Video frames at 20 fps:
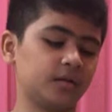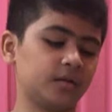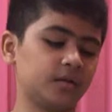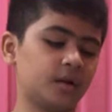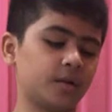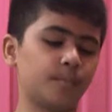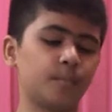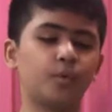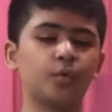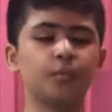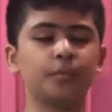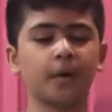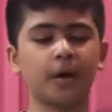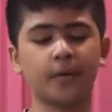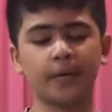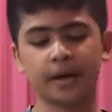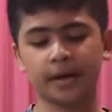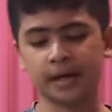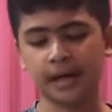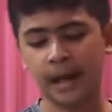tidak mengubah
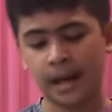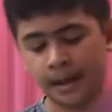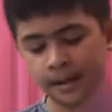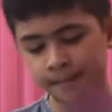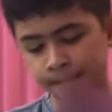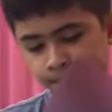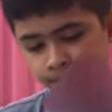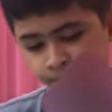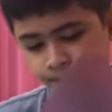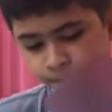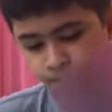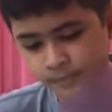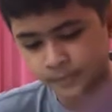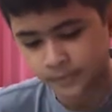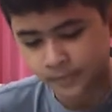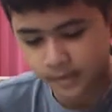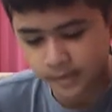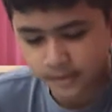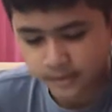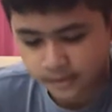warna
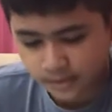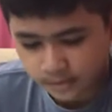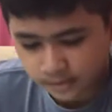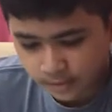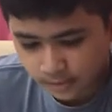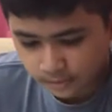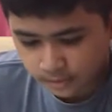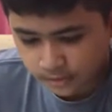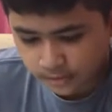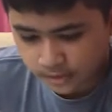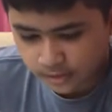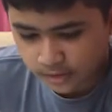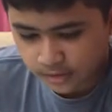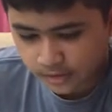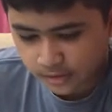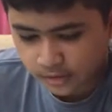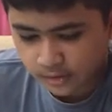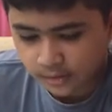ya kita taruh sini